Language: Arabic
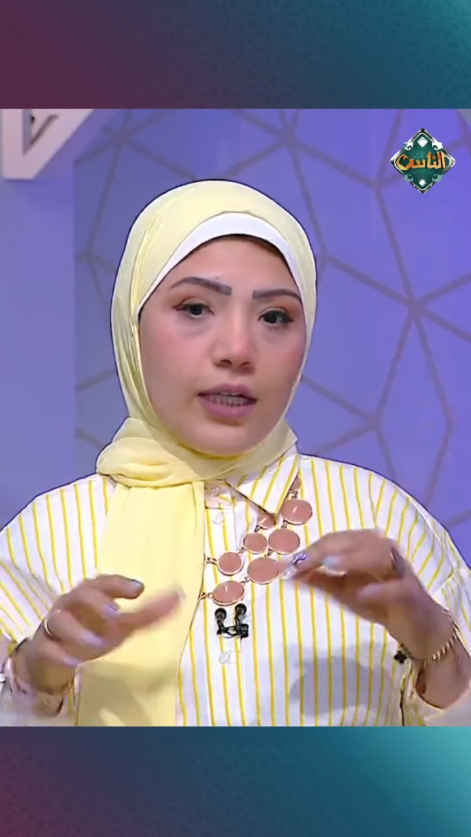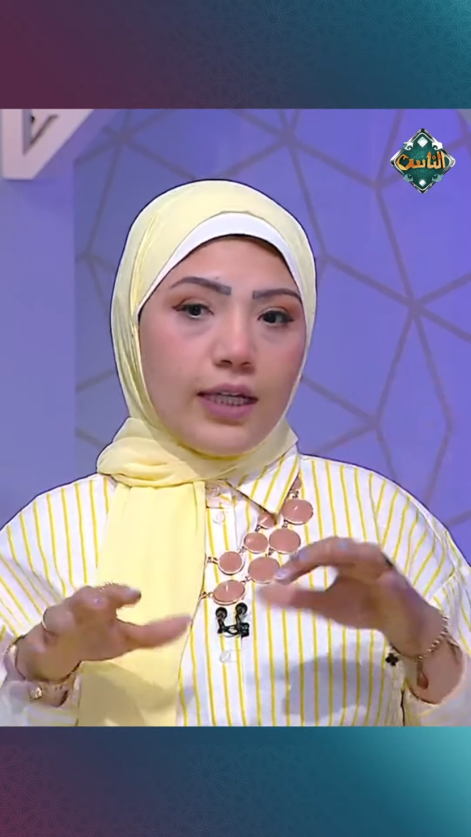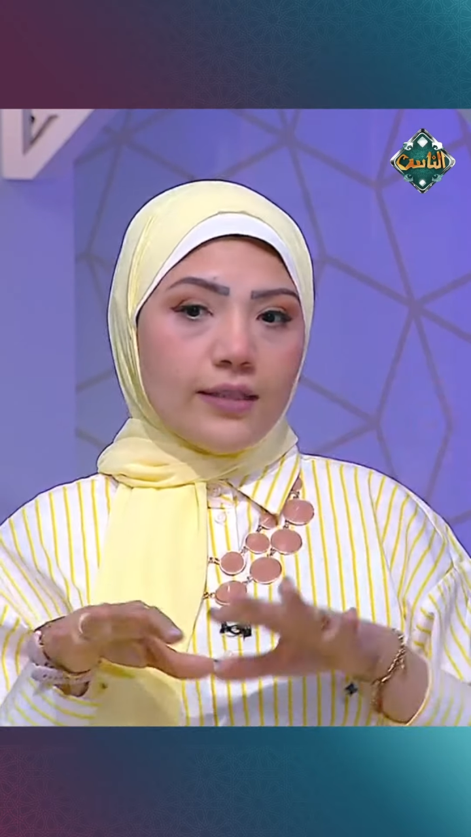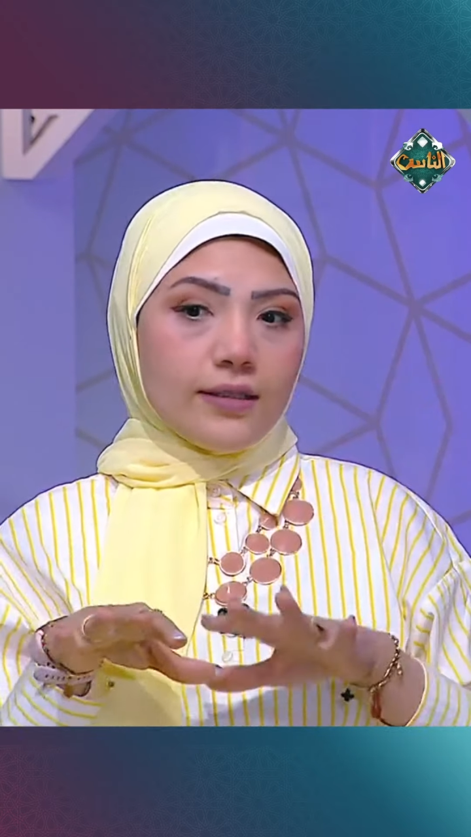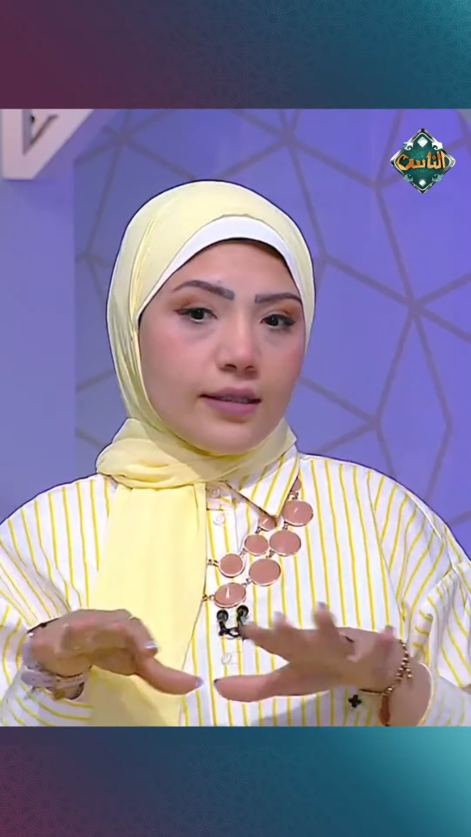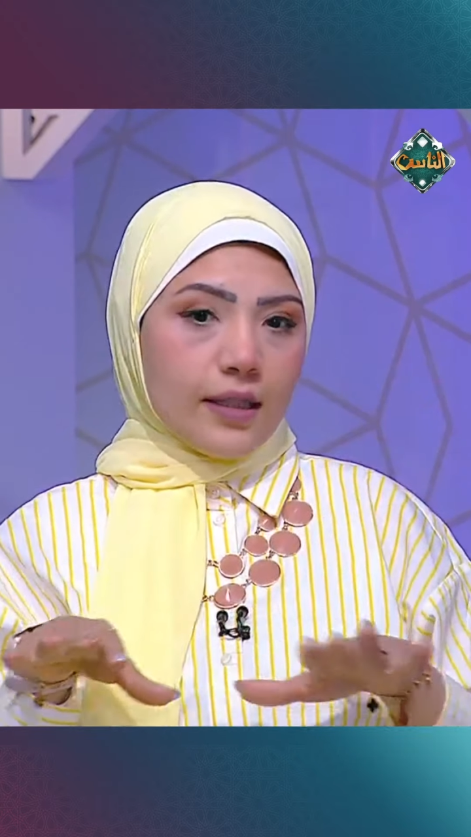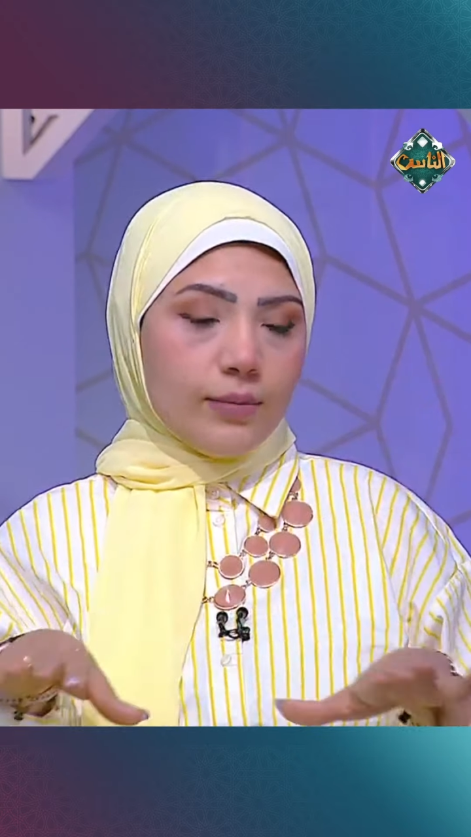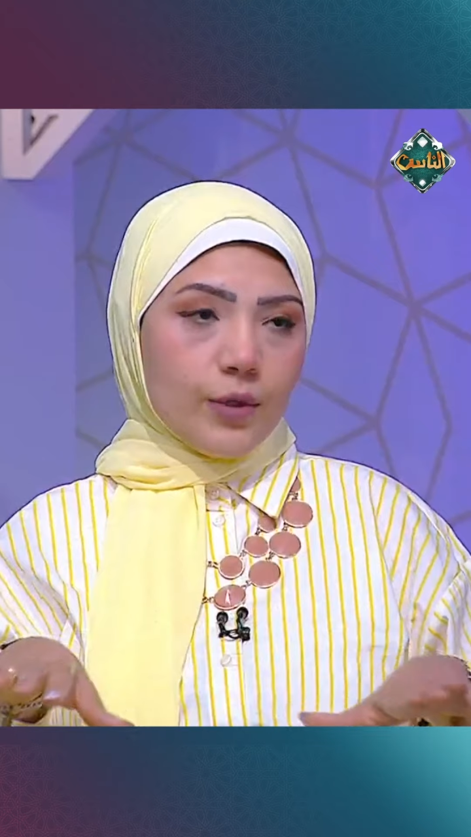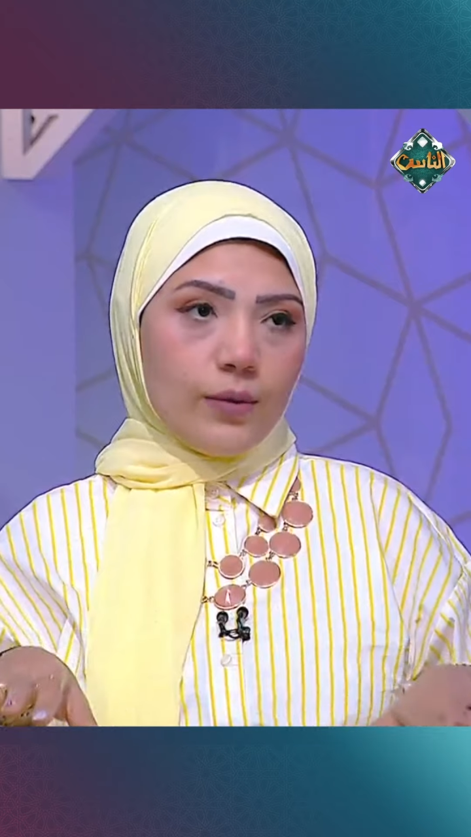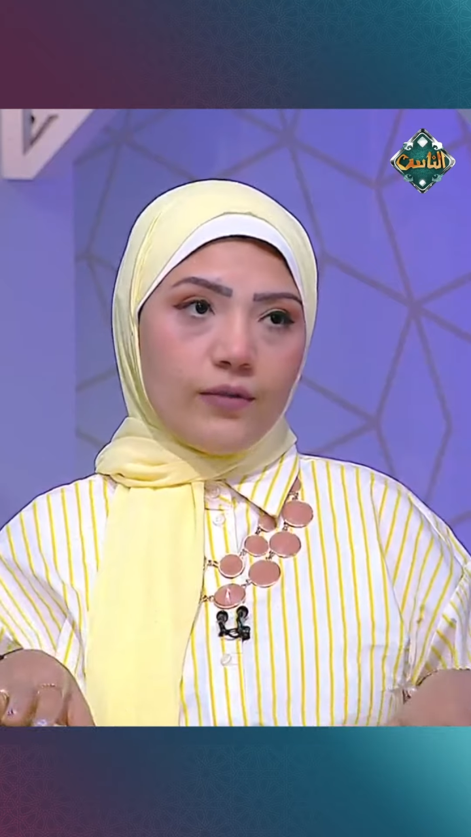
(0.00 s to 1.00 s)
اللاندسكيب
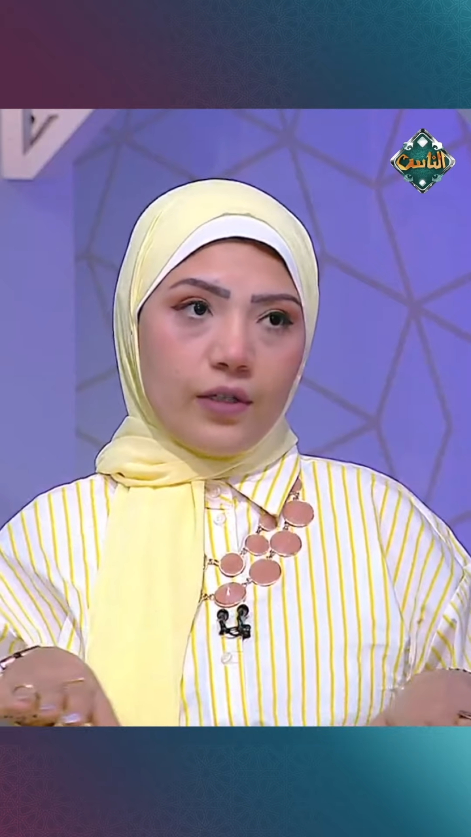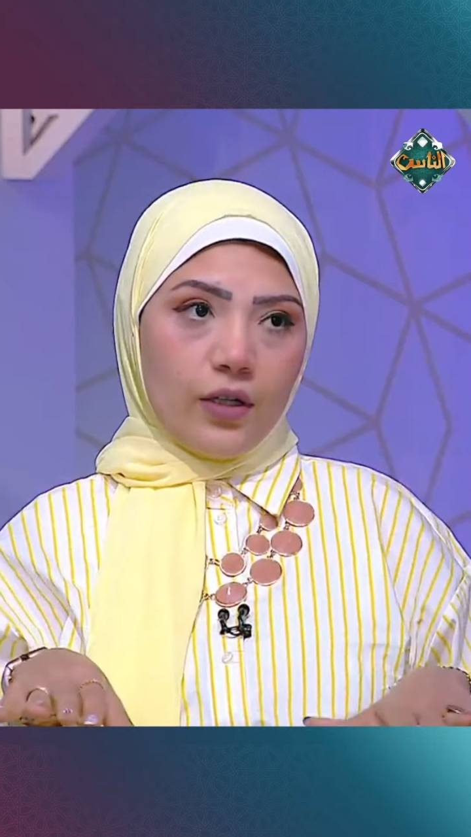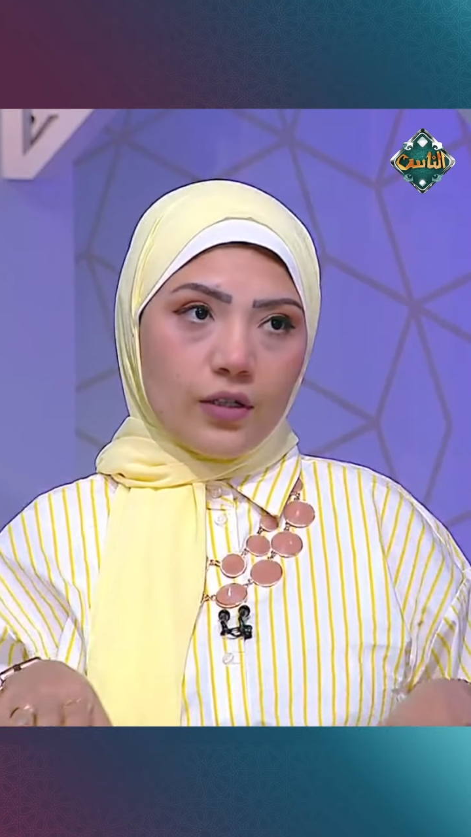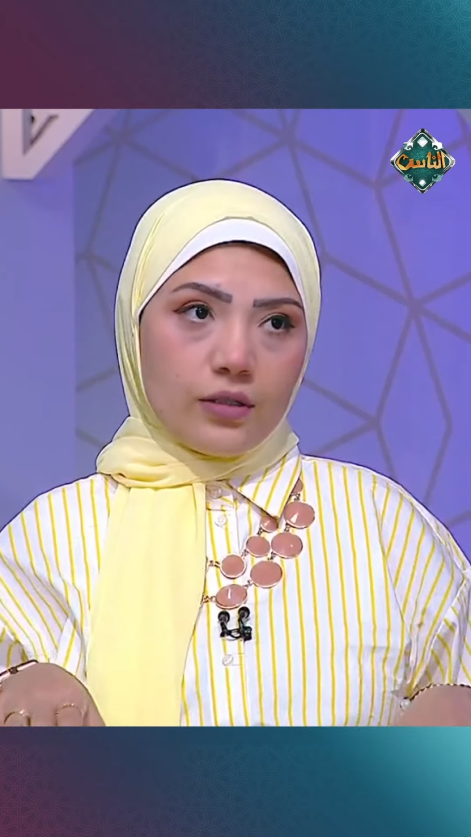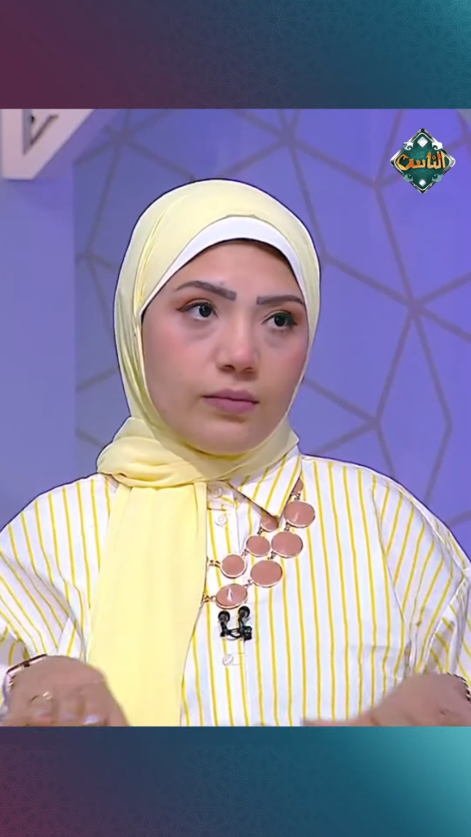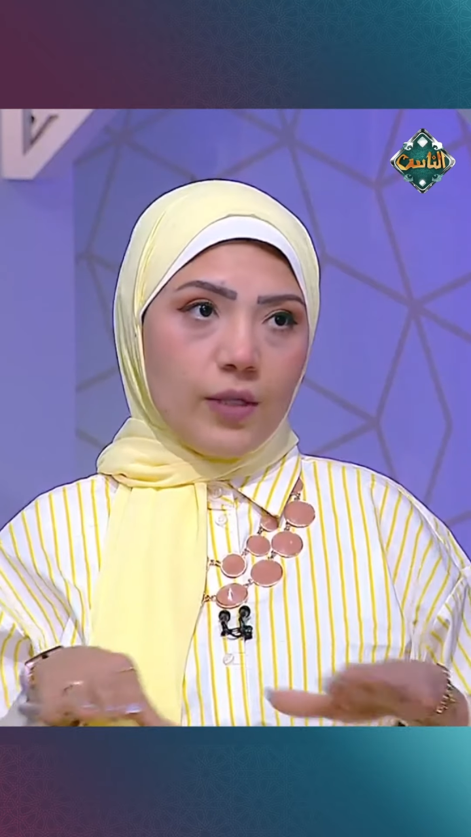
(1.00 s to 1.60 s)
يبقى في الارض